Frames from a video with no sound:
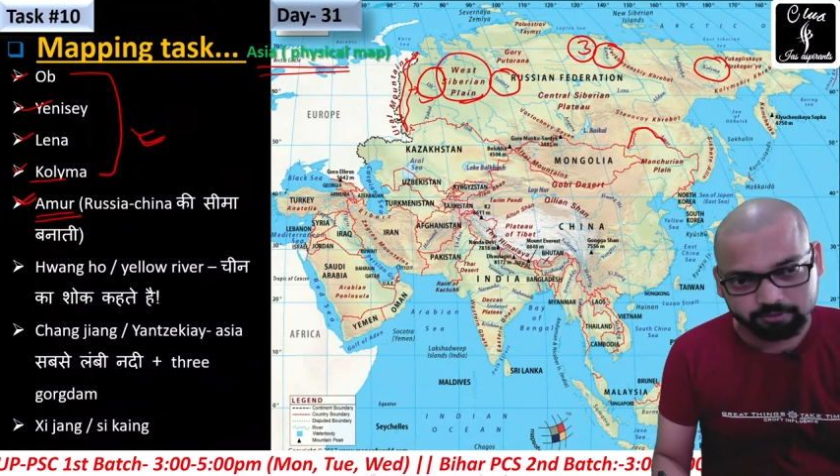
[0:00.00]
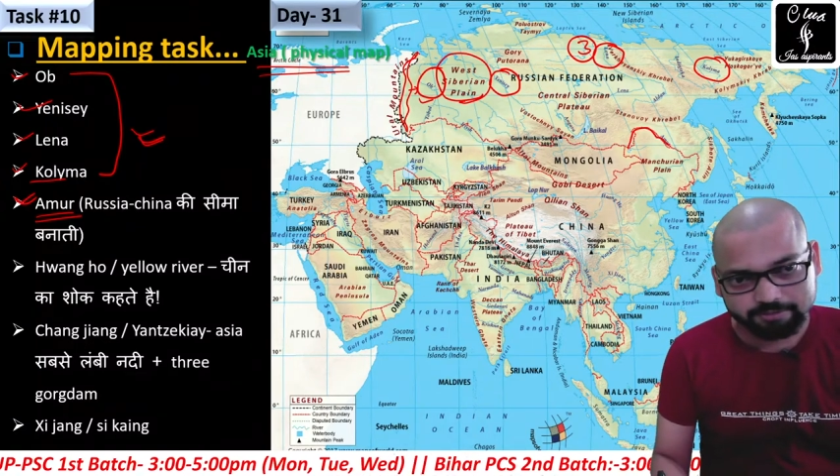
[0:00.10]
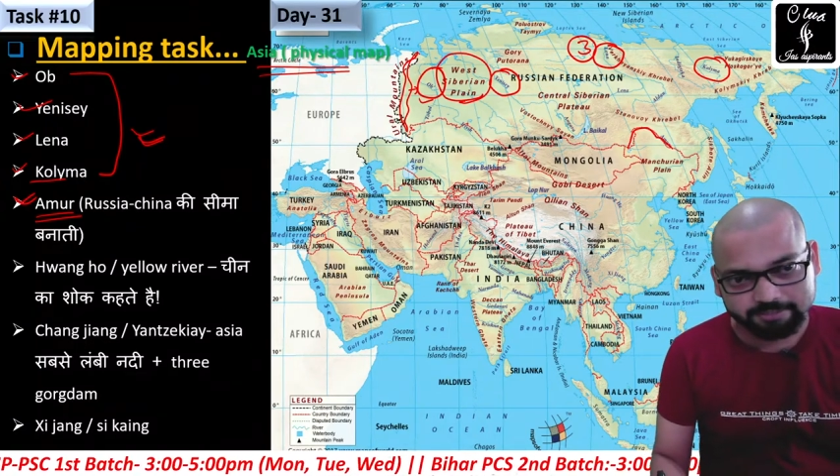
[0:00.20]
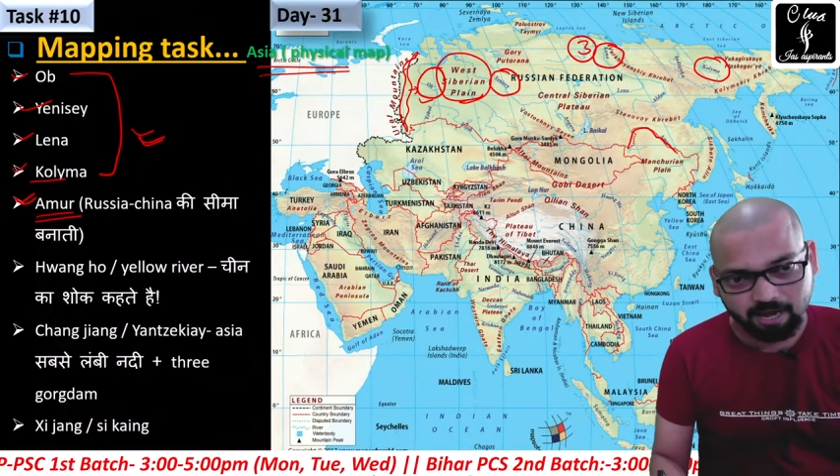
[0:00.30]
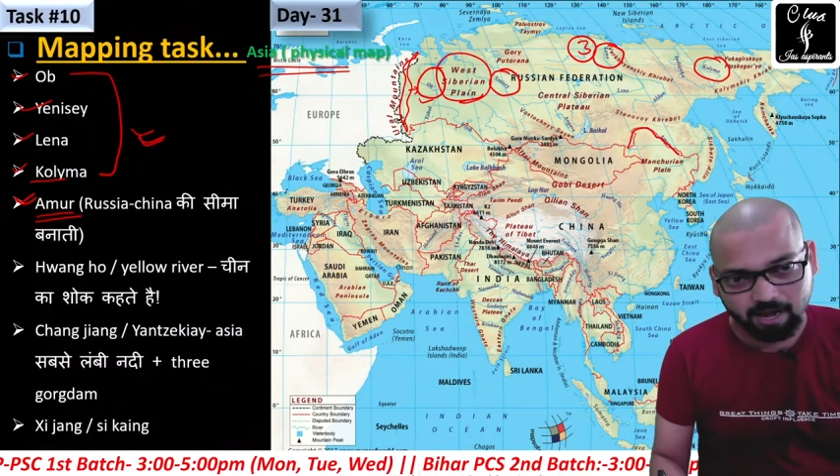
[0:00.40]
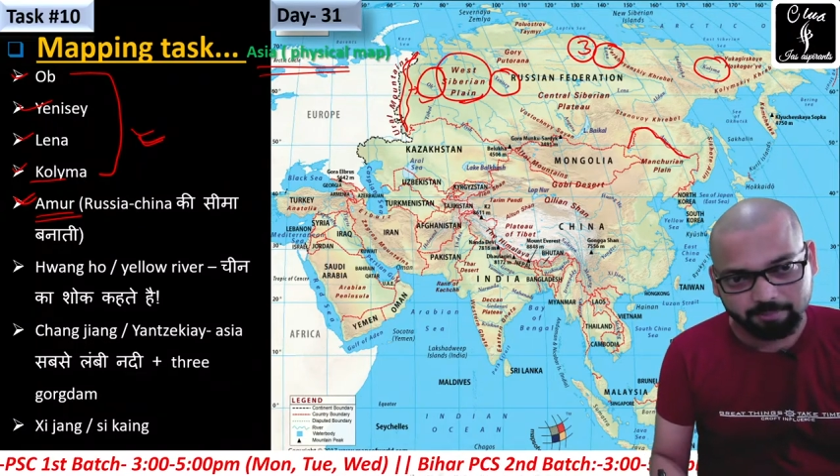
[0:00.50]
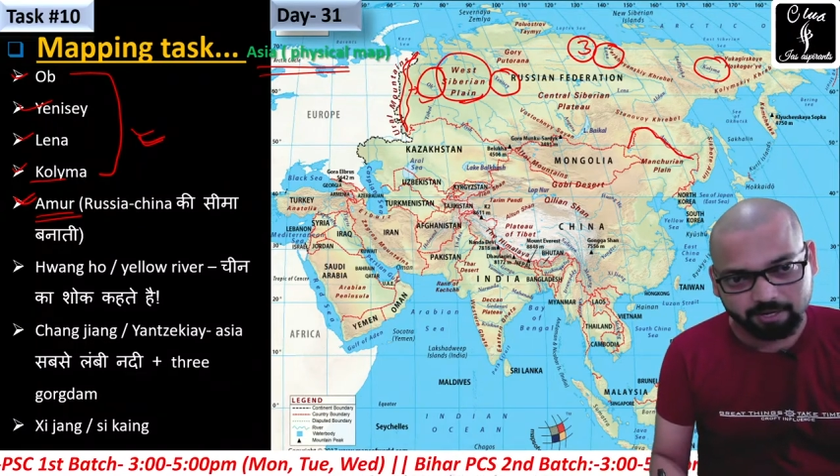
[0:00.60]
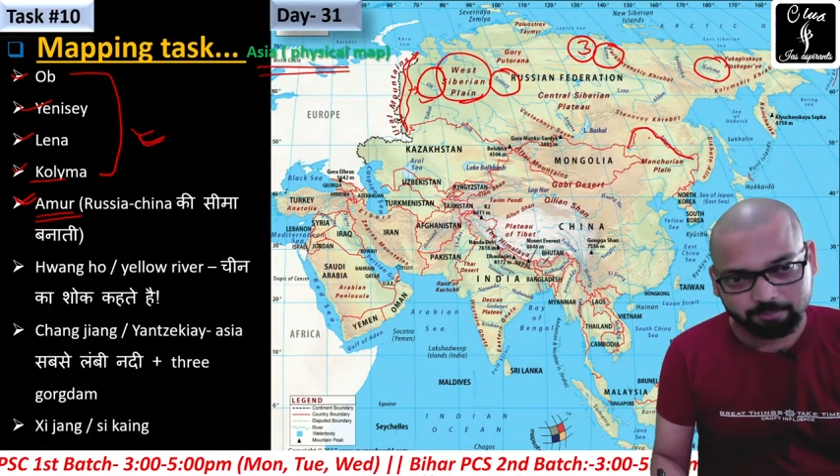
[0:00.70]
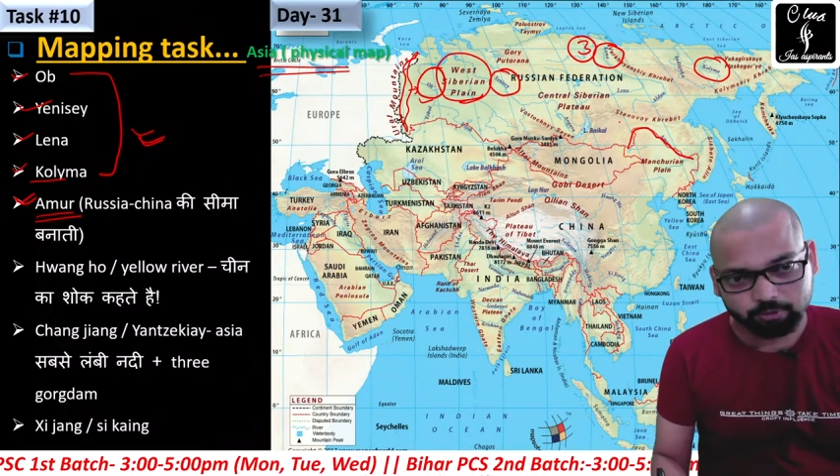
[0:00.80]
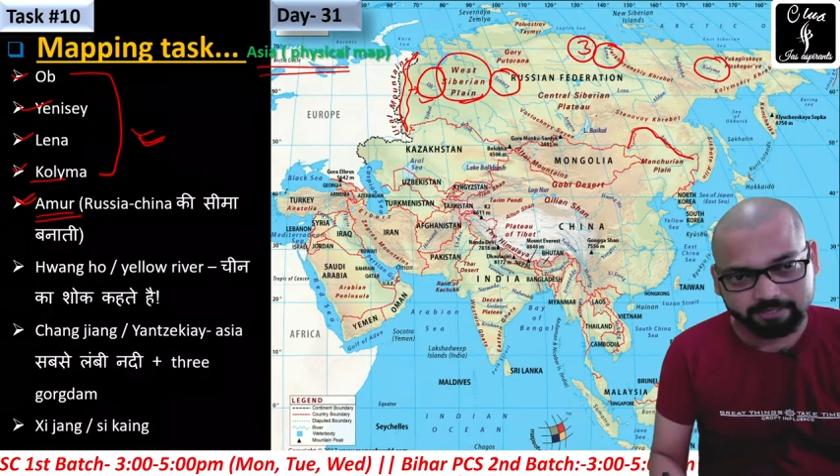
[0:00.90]
यहाँ पर
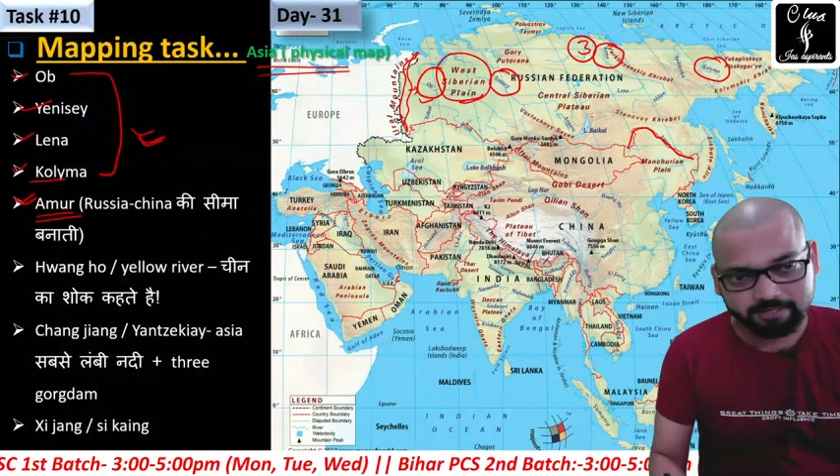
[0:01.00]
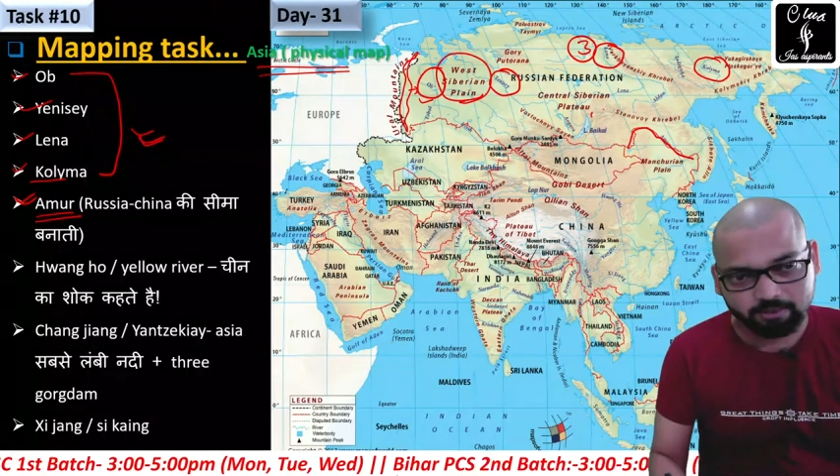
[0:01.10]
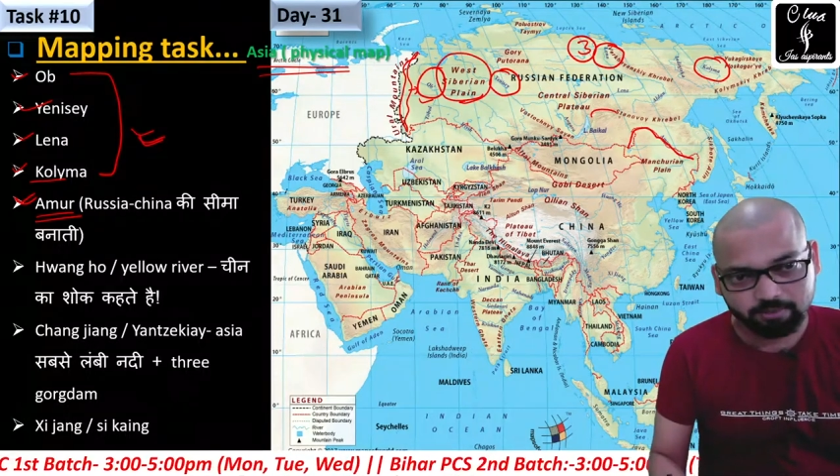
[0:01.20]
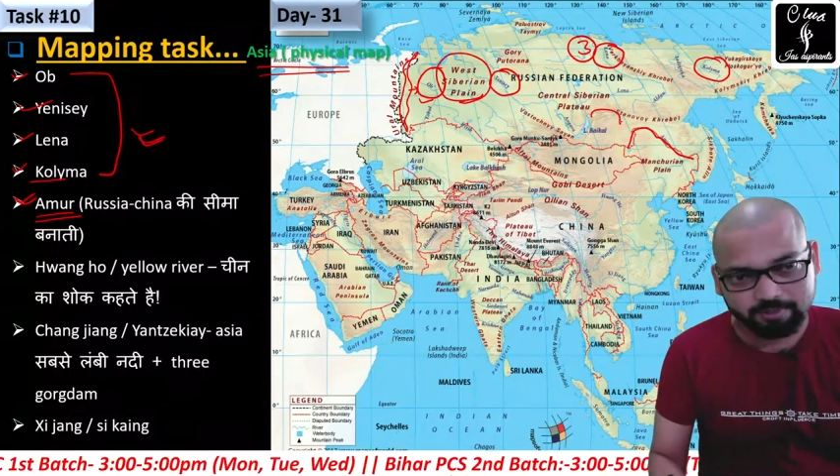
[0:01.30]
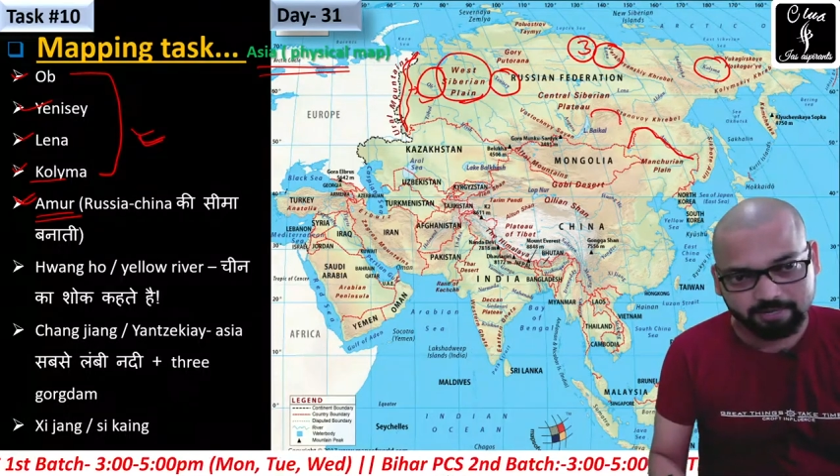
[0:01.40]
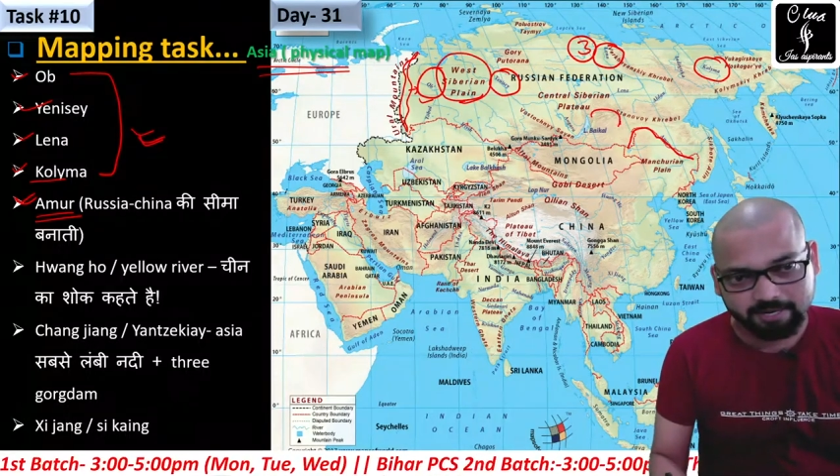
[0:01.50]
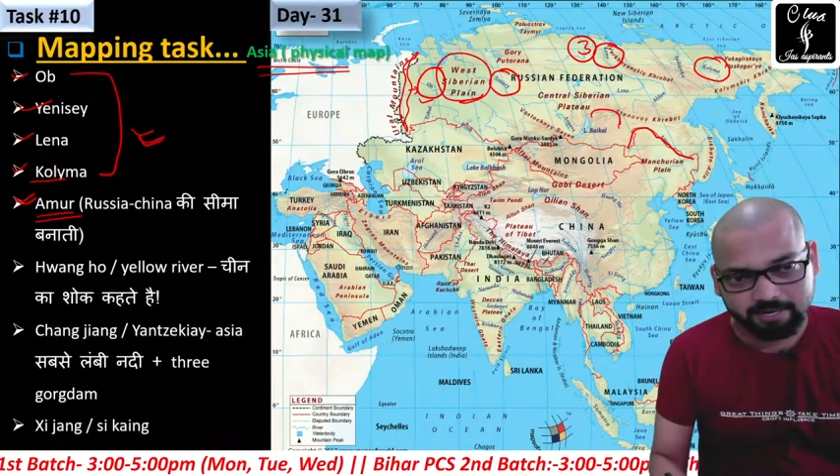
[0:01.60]
आपको देखने को मिल रहा है ना